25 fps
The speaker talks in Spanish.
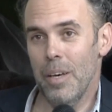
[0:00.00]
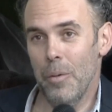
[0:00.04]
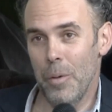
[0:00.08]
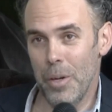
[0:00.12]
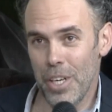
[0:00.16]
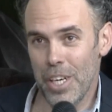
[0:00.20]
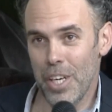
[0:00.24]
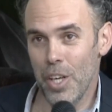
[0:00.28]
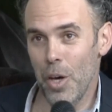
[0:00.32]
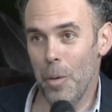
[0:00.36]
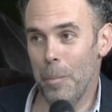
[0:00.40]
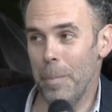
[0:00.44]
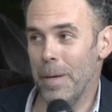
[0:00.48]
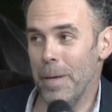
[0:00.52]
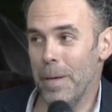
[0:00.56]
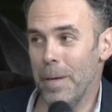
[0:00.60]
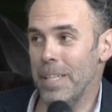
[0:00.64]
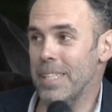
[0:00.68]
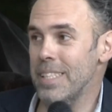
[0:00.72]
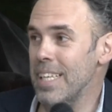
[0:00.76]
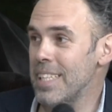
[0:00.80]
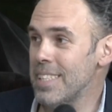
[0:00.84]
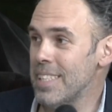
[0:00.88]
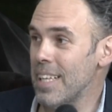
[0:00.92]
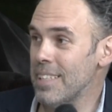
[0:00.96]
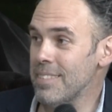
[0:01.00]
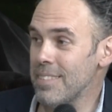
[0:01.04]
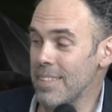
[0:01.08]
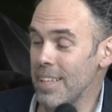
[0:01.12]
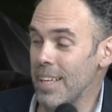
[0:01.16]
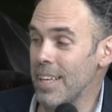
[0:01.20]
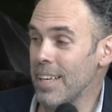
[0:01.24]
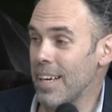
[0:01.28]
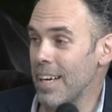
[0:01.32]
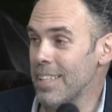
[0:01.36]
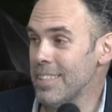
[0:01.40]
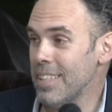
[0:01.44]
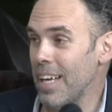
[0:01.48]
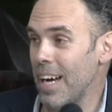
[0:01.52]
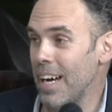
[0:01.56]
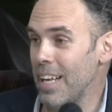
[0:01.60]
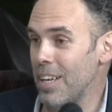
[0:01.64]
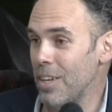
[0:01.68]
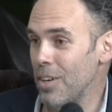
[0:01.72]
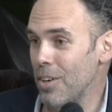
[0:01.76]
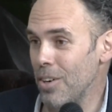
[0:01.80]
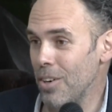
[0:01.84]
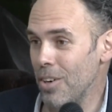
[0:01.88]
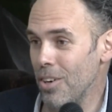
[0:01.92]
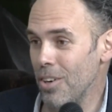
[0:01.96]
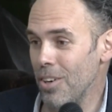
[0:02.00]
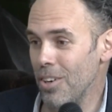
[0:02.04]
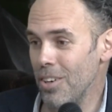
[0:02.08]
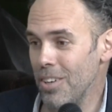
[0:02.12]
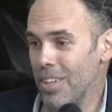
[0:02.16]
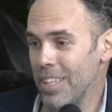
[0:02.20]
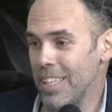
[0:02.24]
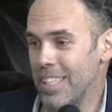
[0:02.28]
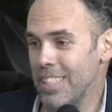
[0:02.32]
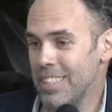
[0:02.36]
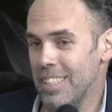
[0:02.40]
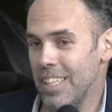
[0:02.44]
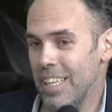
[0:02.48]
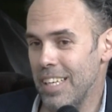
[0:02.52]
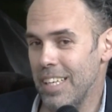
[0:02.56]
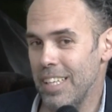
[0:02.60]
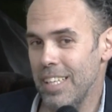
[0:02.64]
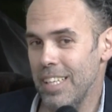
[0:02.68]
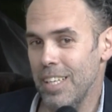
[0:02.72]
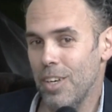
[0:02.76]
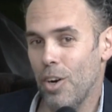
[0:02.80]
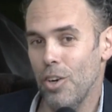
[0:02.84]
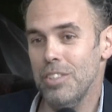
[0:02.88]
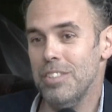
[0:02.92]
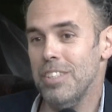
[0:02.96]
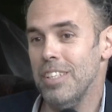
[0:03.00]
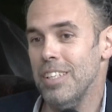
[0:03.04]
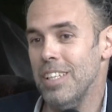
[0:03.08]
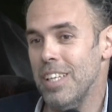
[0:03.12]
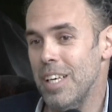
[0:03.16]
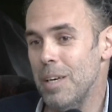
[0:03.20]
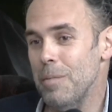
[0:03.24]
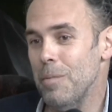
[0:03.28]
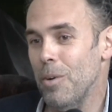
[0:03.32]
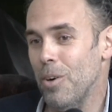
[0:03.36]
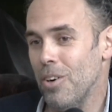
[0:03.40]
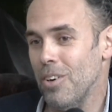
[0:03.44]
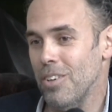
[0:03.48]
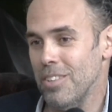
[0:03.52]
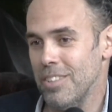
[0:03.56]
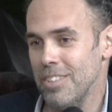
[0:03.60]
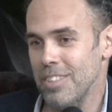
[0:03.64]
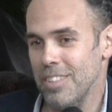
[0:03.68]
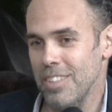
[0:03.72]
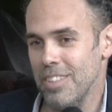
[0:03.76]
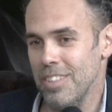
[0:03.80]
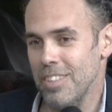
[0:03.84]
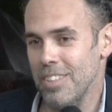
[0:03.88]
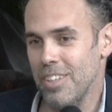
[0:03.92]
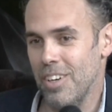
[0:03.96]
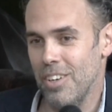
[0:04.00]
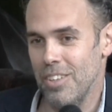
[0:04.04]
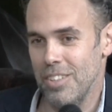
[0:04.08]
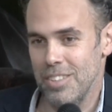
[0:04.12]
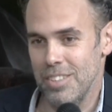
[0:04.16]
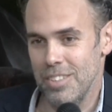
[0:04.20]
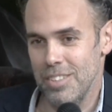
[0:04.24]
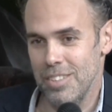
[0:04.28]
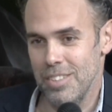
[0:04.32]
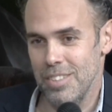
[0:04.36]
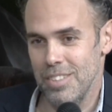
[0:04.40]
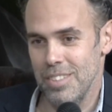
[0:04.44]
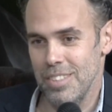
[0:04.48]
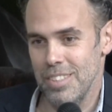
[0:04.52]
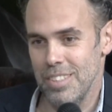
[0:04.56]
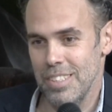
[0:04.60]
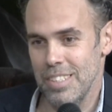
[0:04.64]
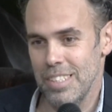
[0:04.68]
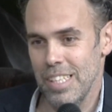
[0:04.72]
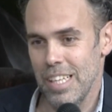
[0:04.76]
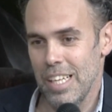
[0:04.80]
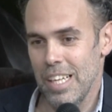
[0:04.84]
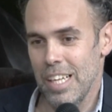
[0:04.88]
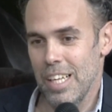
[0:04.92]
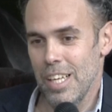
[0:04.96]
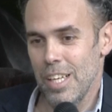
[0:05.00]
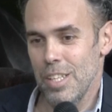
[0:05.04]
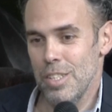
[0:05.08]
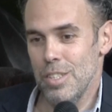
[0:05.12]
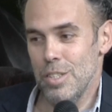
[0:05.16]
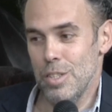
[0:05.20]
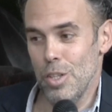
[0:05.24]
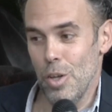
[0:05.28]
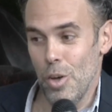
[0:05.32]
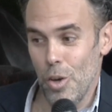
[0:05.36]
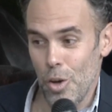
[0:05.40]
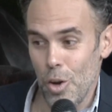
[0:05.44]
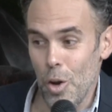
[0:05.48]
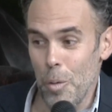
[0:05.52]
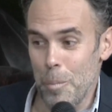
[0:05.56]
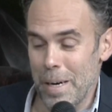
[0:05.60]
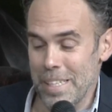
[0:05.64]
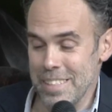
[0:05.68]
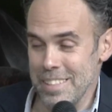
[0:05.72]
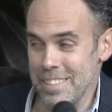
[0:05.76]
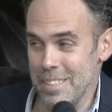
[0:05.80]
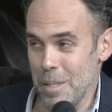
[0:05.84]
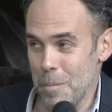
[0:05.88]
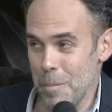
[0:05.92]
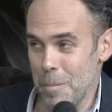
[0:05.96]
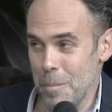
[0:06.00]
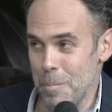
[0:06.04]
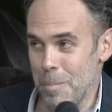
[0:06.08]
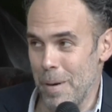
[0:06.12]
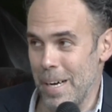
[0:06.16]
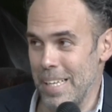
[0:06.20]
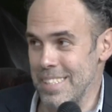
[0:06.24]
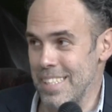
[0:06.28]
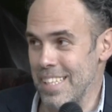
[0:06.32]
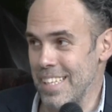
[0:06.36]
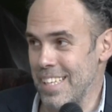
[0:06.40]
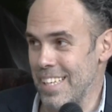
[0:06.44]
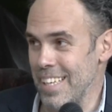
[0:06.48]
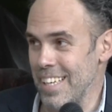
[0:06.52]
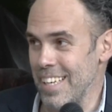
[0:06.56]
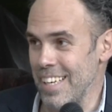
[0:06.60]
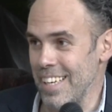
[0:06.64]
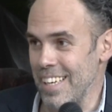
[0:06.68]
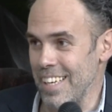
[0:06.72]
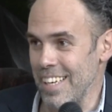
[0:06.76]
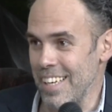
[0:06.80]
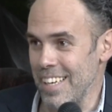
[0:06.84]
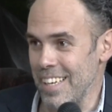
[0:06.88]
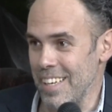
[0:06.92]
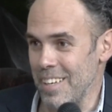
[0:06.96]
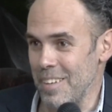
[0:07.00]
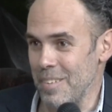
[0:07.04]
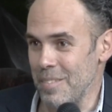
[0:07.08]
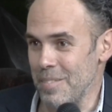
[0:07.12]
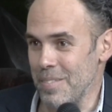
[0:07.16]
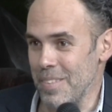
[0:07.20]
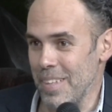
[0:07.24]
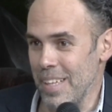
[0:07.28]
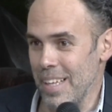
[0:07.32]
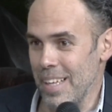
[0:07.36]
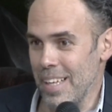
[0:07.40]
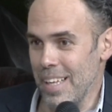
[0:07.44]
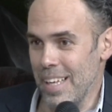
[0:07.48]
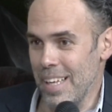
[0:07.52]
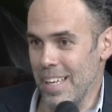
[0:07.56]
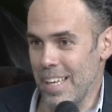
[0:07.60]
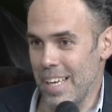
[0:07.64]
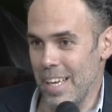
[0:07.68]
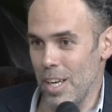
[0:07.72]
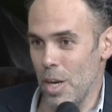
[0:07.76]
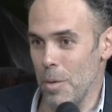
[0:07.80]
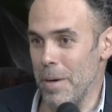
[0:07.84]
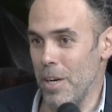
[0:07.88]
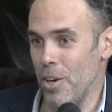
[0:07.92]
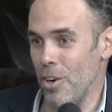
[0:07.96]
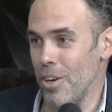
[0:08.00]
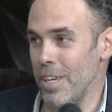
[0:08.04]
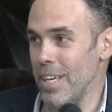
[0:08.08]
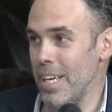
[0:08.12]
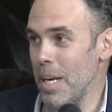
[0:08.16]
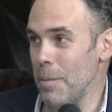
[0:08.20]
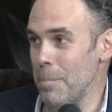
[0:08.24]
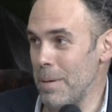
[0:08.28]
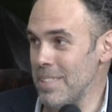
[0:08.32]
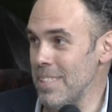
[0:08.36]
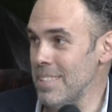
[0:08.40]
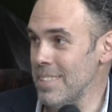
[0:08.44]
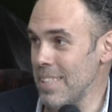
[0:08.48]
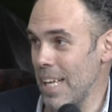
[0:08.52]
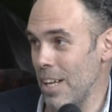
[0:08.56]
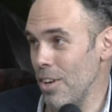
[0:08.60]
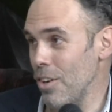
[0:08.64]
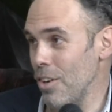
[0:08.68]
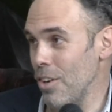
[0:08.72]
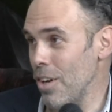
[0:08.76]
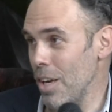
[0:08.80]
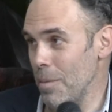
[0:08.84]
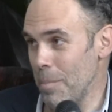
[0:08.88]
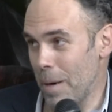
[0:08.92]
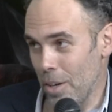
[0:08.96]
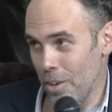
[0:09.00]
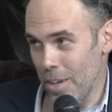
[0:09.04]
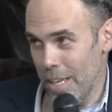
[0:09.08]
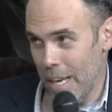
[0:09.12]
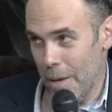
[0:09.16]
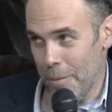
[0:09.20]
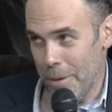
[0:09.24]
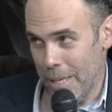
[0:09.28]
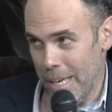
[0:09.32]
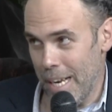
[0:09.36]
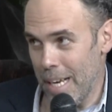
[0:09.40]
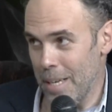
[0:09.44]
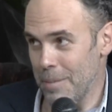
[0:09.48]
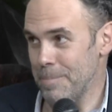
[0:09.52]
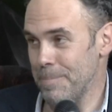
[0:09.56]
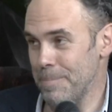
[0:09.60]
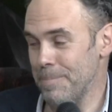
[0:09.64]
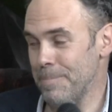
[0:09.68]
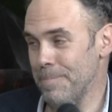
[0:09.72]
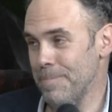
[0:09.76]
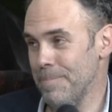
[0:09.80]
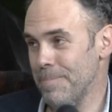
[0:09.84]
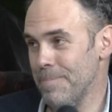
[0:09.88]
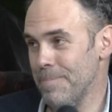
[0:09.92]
Y bueno, quedó pendiente hacer el catálogo este, y coincidimos con, todos los participantes que, lo mejor era presentarlo en el marco de la Bienal.